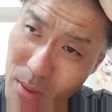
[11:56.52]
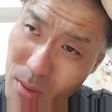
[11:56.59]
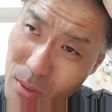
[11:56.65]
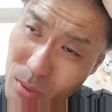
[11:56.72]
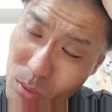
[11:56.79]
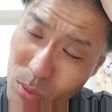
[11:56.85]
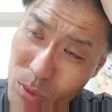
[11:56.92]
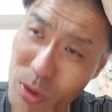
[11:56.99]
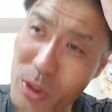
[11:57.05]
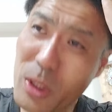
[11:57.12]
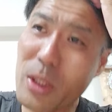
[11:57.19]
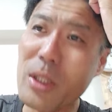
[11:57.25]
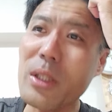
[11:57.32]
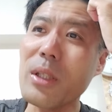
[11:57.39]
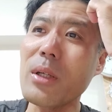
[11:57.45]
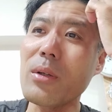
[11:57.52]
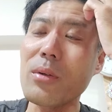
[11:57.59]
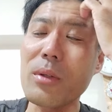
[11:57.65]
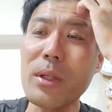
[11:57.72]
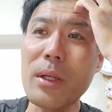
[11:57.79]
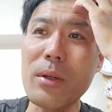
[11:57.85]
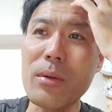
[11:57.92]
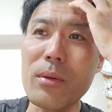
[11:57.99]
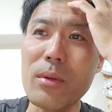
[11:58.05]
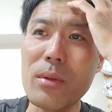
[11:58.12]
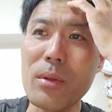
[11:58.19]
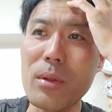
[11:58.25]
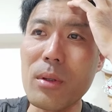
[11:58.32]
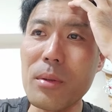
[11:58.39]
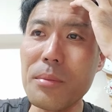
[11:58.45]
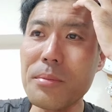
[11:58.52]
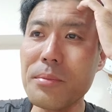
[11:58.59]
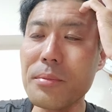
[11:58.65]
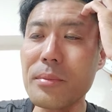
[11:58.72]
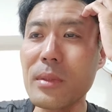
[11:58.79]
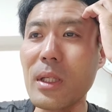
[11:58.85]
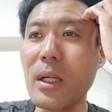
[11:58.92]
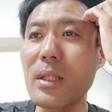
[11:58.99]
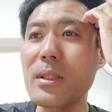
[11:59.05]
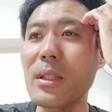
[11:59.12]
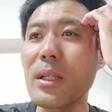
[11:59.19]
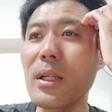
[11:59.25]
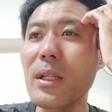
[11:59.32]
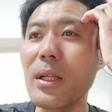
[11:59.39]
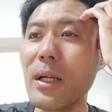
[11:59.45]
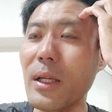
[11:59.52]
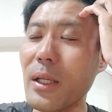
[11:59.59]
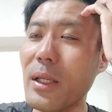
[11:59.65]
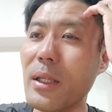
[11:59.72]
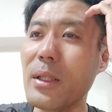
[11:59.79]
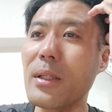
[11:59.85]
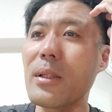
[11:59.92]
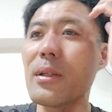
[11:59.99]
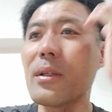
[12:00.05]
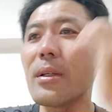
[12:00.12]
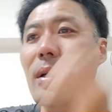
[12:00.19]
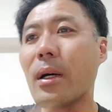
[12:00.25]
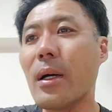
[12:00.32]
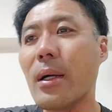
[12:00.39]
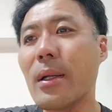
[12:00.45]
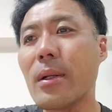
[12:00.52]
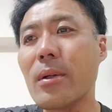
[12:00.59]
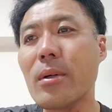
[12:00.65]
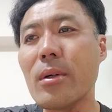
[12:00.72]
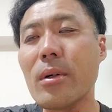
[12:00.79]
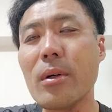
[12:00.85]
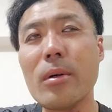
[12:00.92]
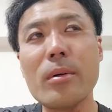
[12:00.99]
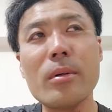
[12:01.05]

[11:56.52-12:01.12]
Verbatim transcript: どうしたらいいんやろうねこの稼げないあの